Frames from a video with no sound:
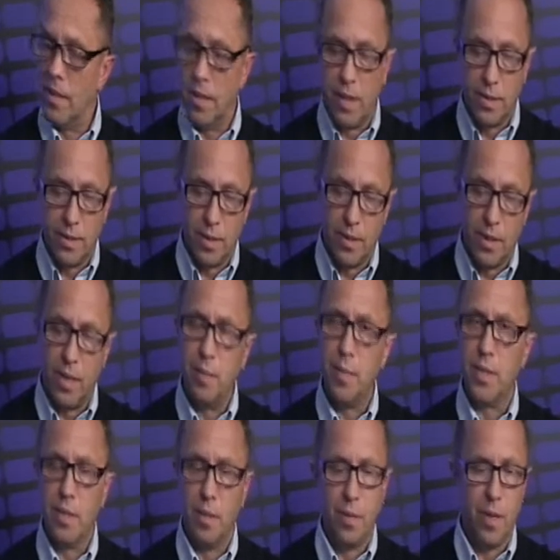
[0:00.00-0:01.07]
ten
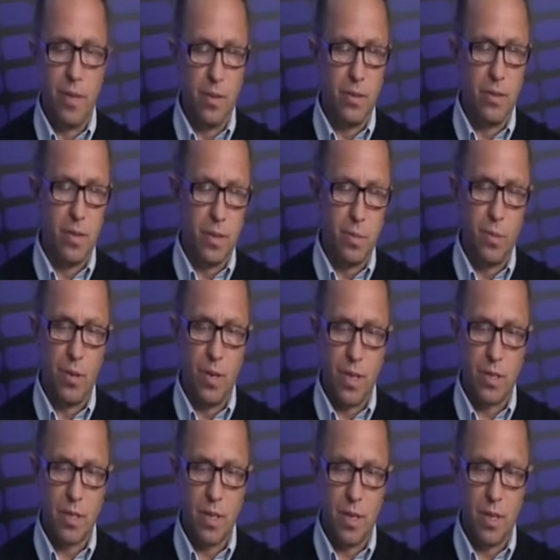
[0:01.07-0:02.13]
remis naprawdę to jest
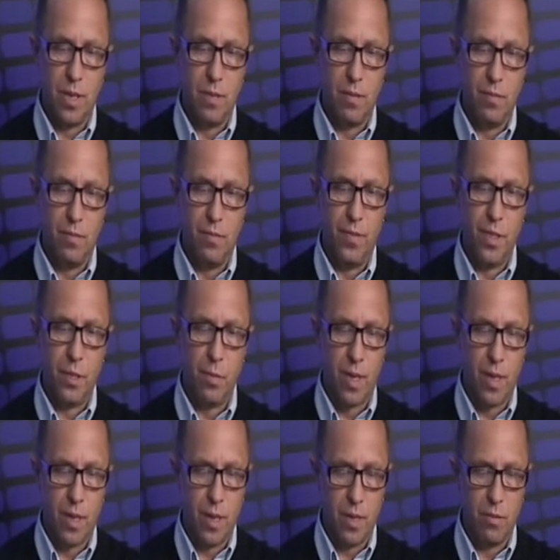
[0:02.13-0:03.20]
porażka. Wisła
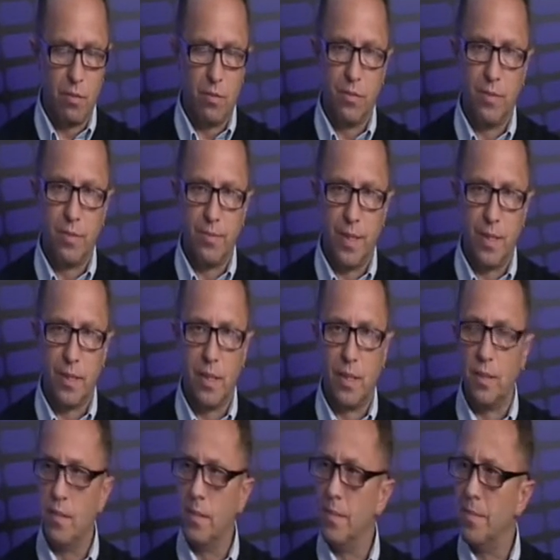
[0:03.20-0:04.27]
Kraków
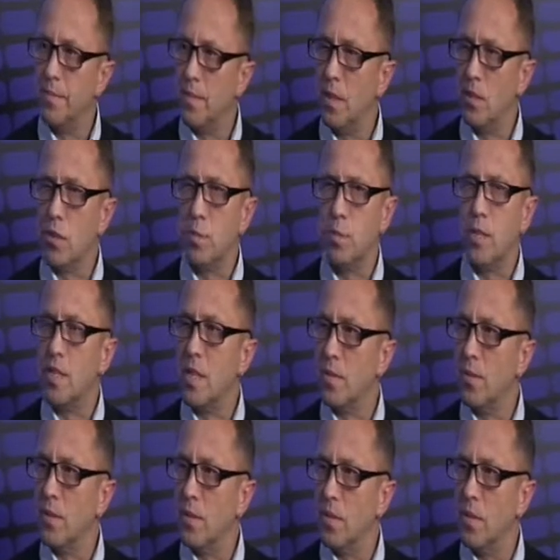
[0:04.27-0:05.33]
niestety nie rozpieszcza
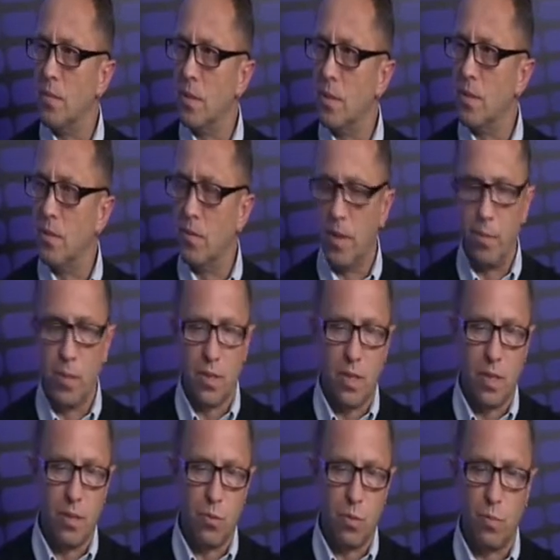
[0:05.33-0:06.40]
swoich kibiców. Ja
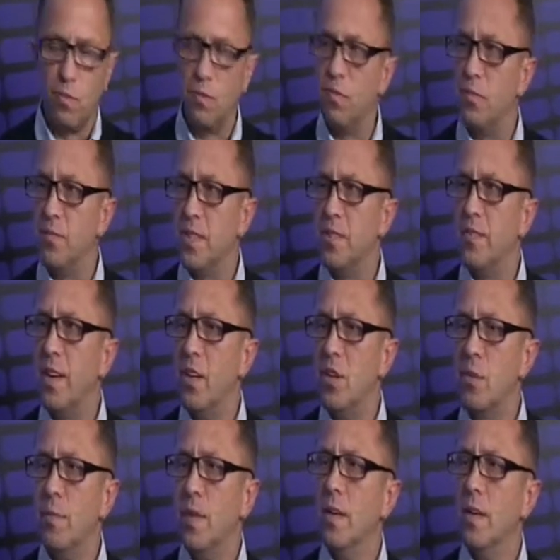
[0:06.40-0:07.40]
myślę, że już używaliśmy... Nie, roz,